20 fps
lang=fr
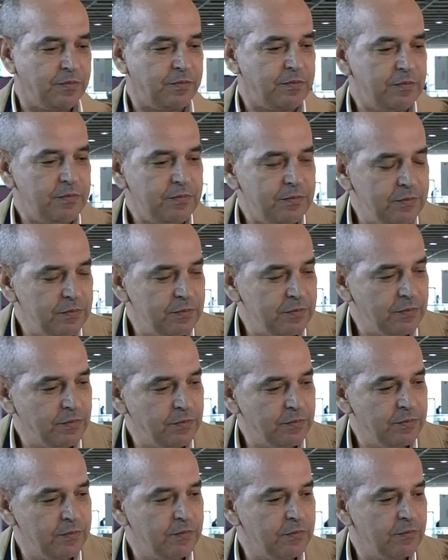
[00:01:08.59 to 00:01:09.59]
euh,
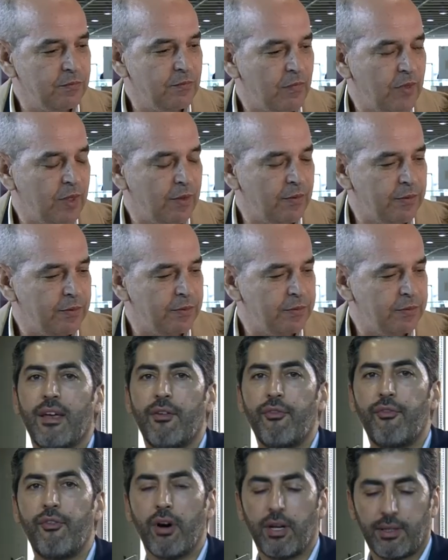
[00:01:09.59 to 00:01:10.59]
vraiment une très
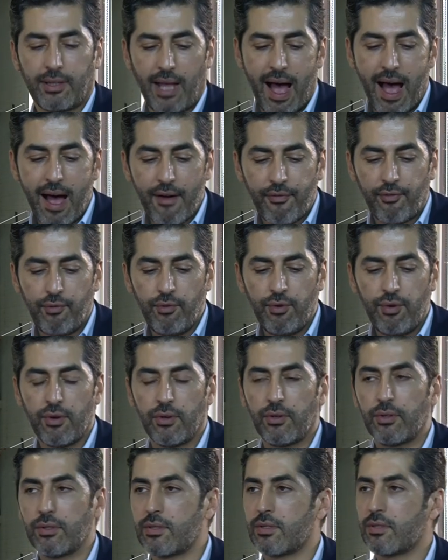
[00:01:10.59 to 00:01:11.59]
forte
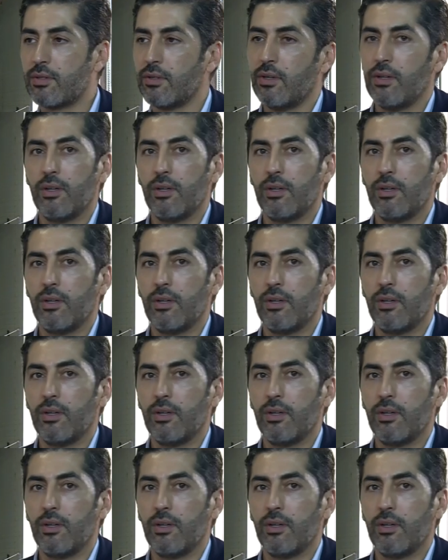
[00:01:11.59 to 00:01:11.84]
affluence.